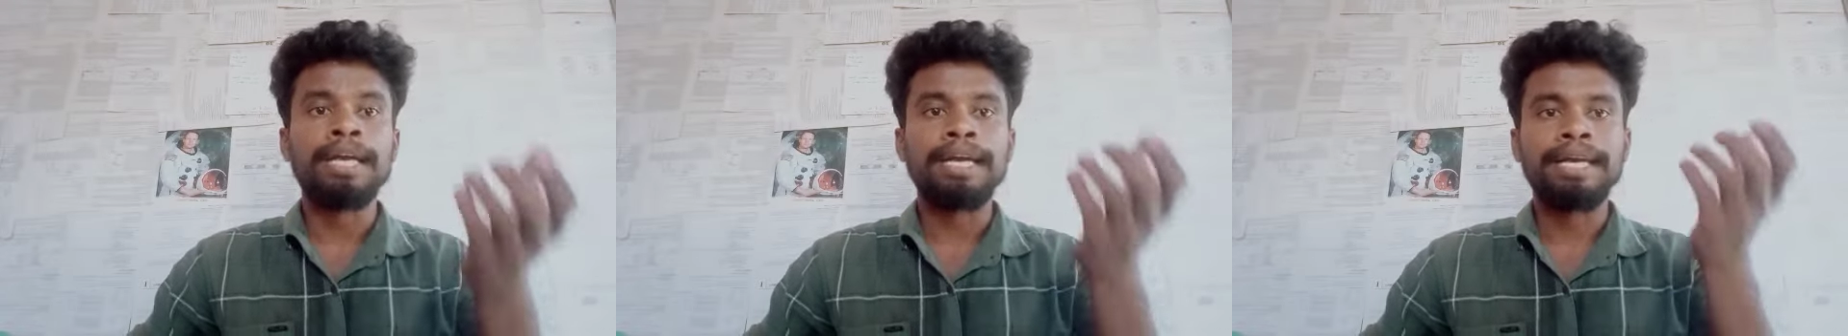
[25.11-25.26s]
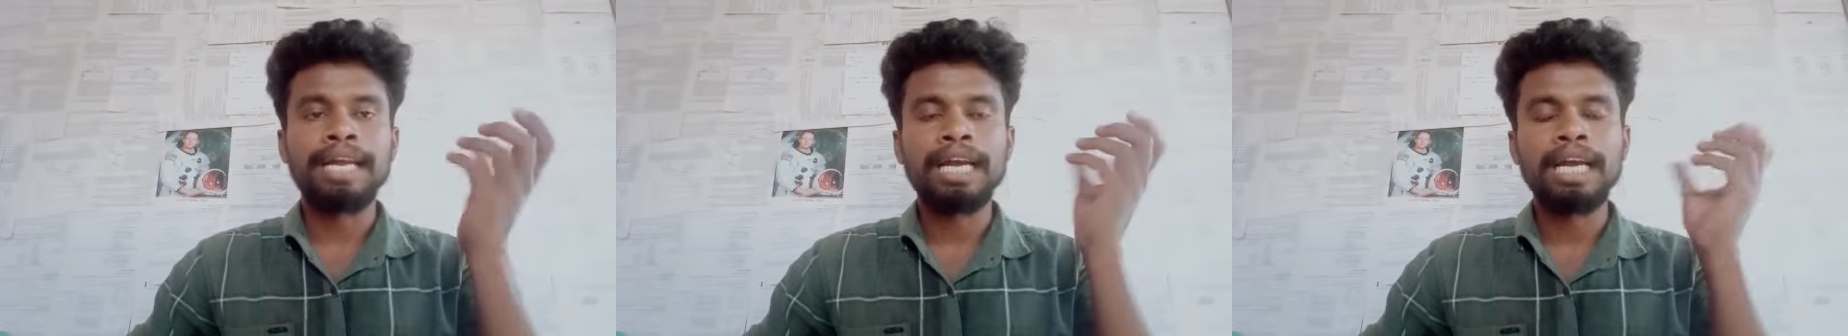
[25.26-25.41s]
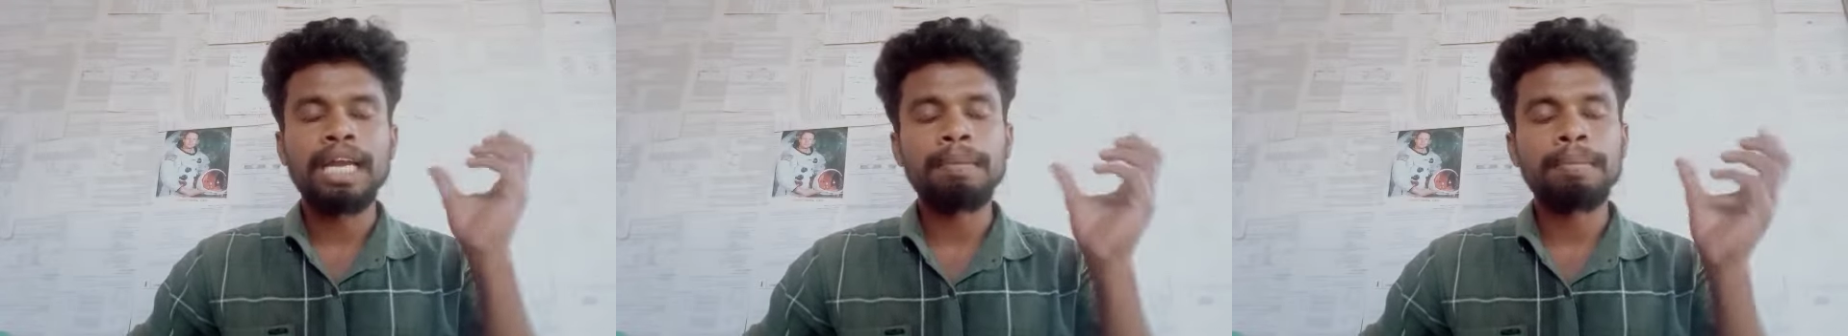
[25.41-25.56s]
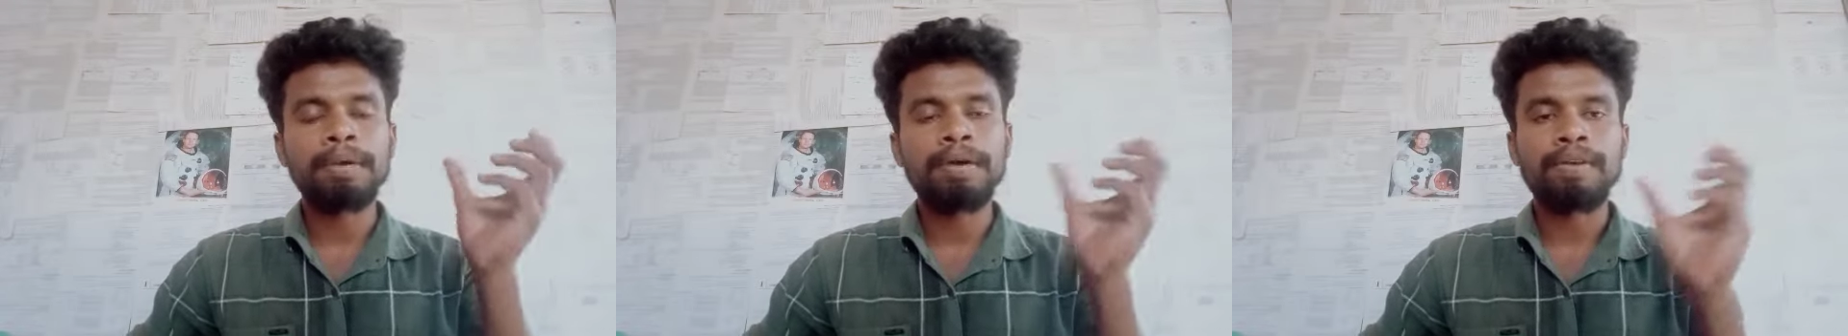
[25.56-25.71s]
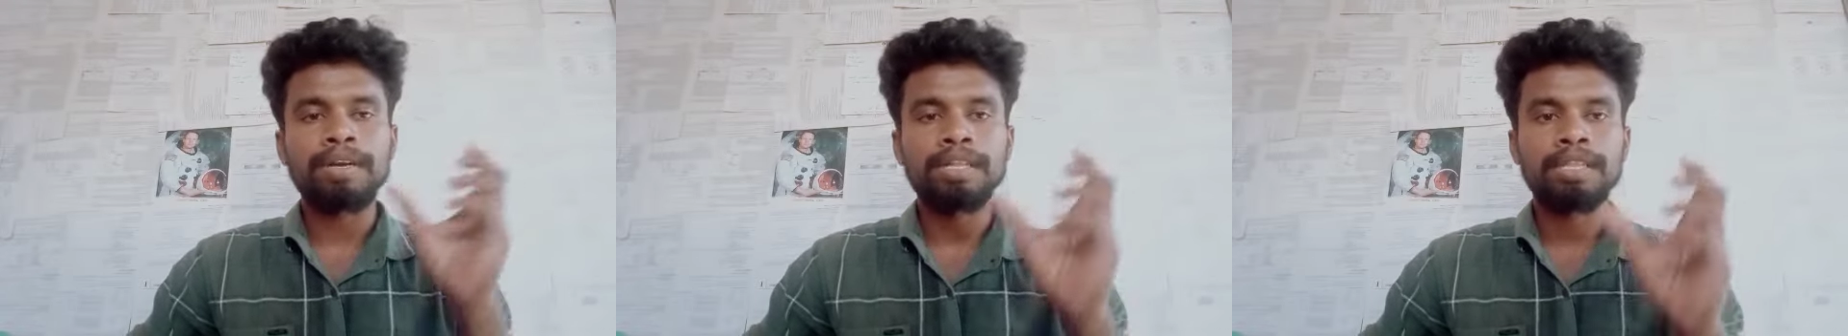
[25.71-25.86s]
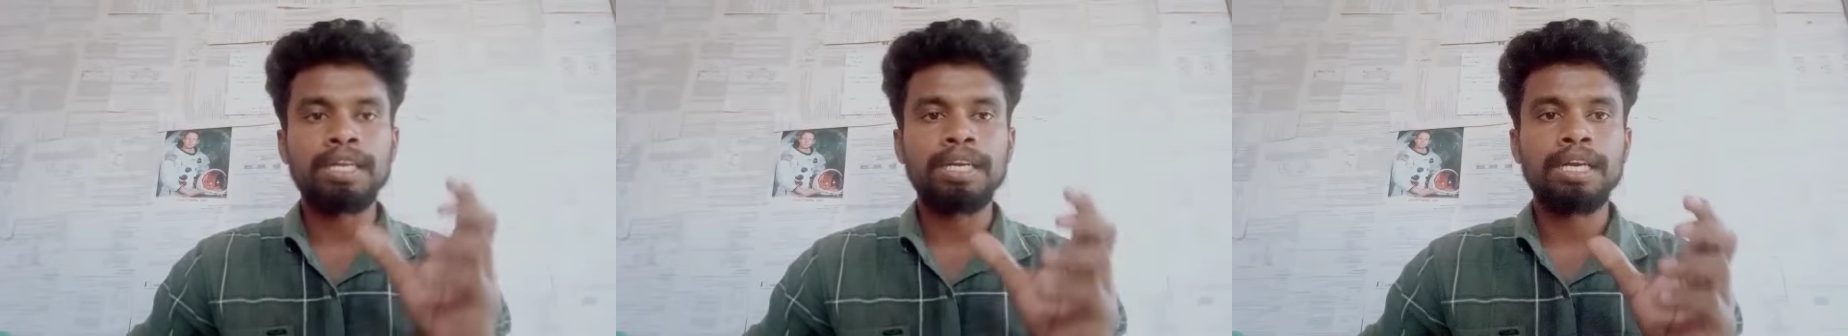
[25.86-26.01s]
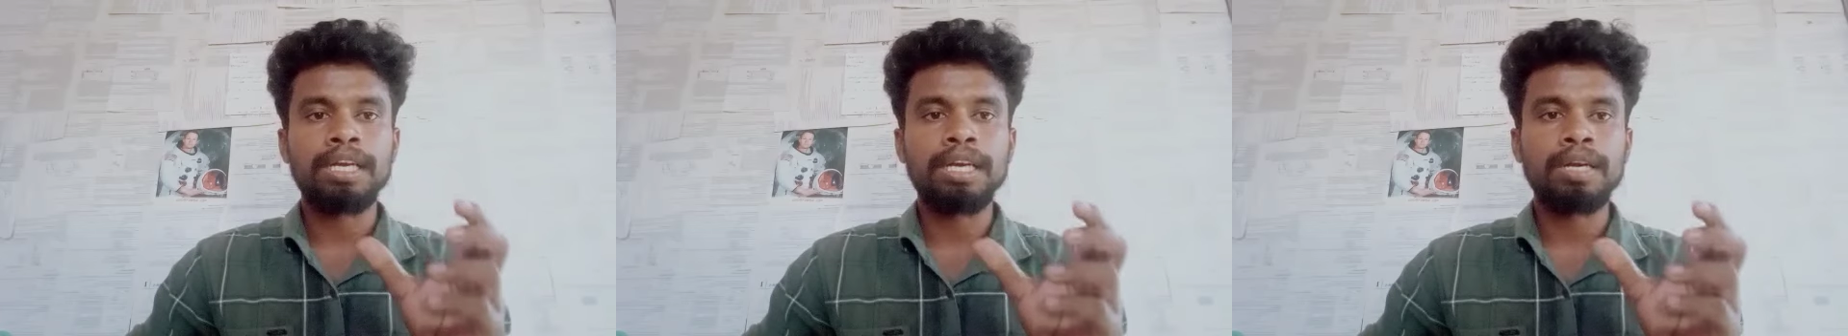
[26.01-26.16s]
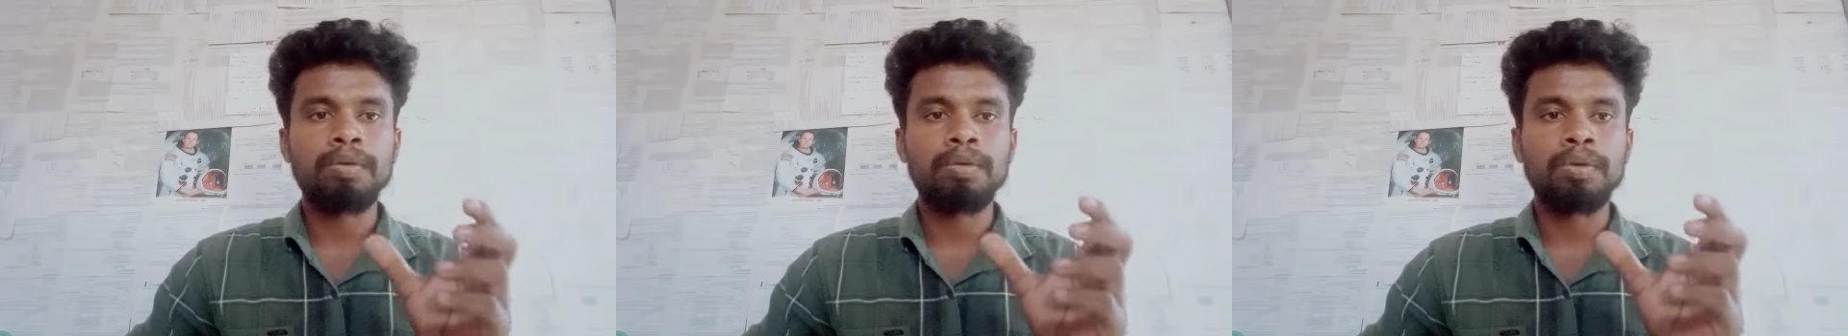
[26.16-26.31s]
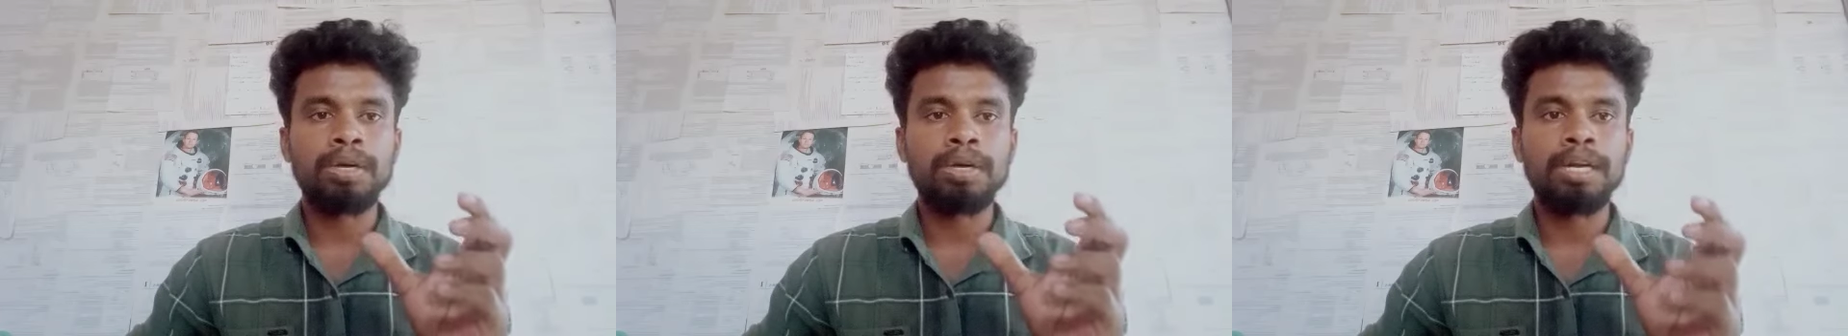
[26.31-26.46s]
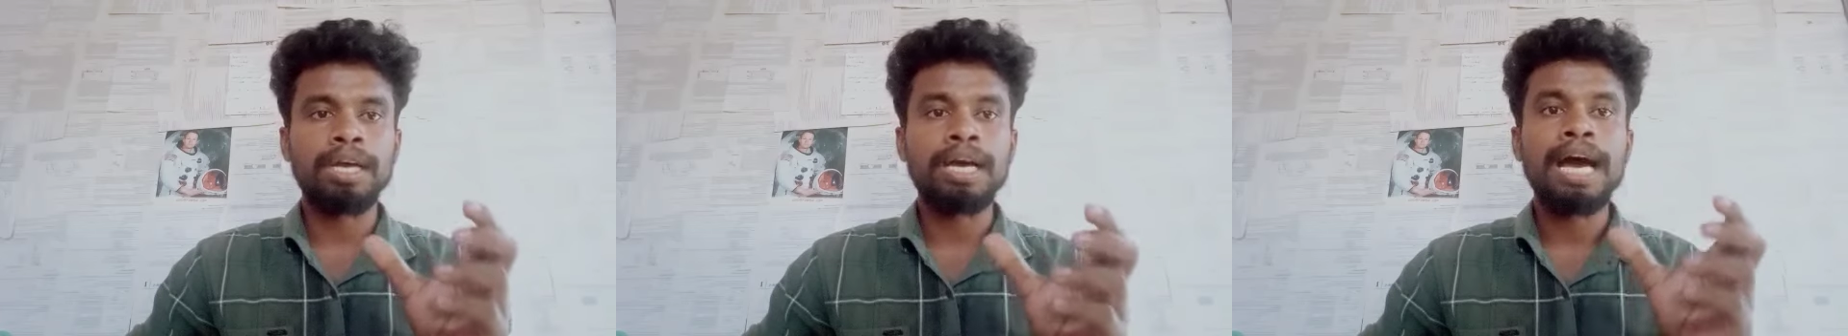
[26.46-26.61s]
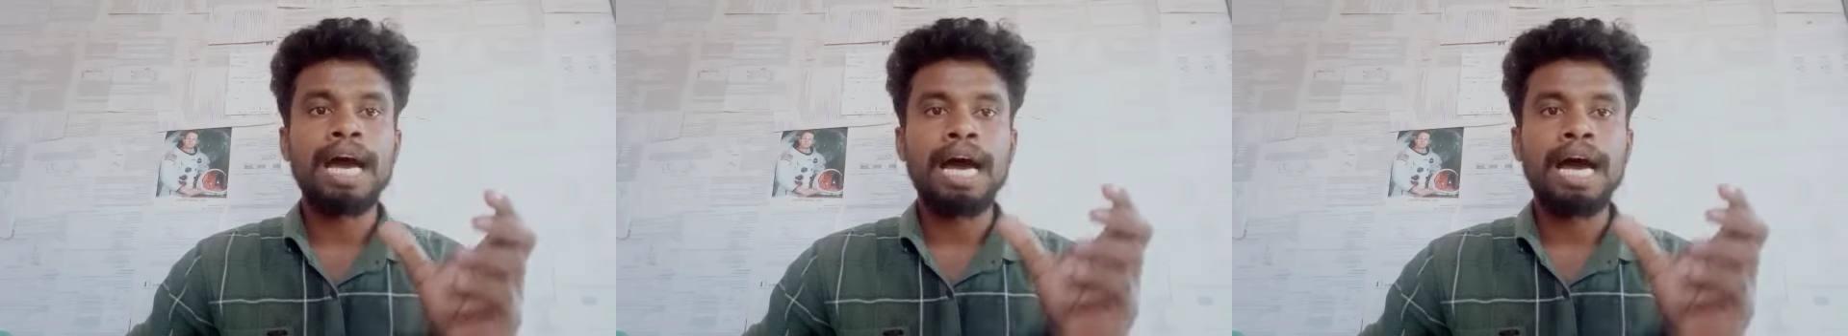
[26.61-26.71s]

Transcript: நெல்லை மாவட்டத்தில் உள்ள